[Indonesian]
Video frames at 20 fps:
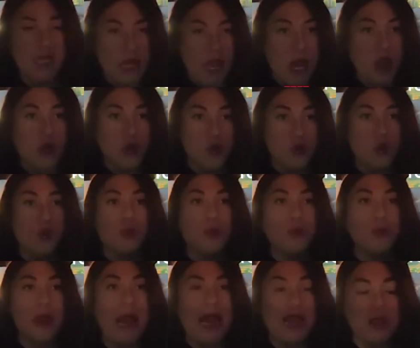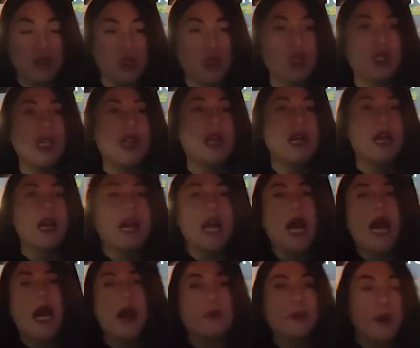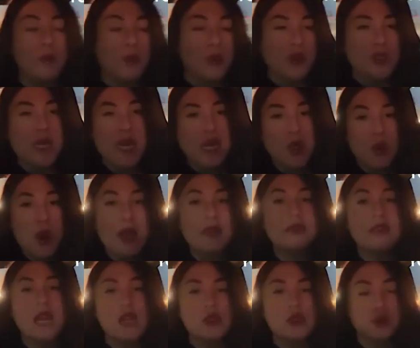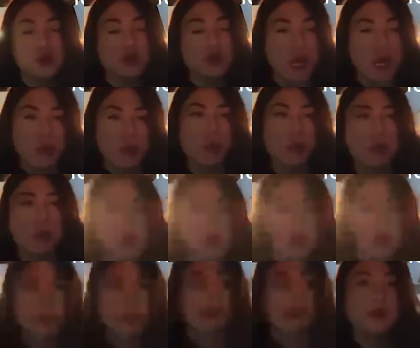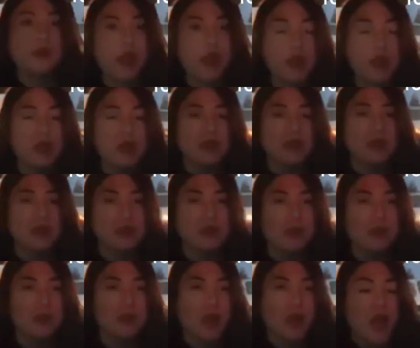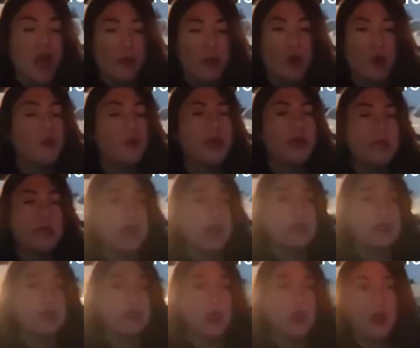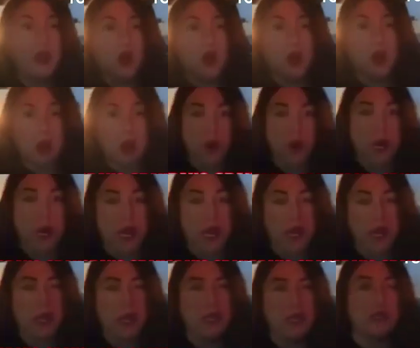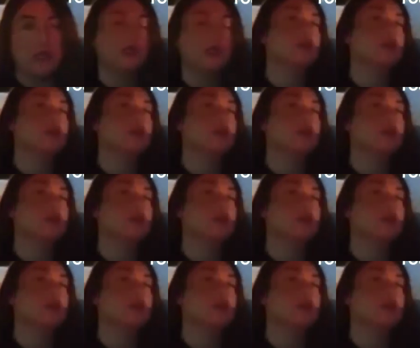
ini aku harus mempunyai uang 100 juta lebih ya belum ngasih-ngasih ke orang-orang kan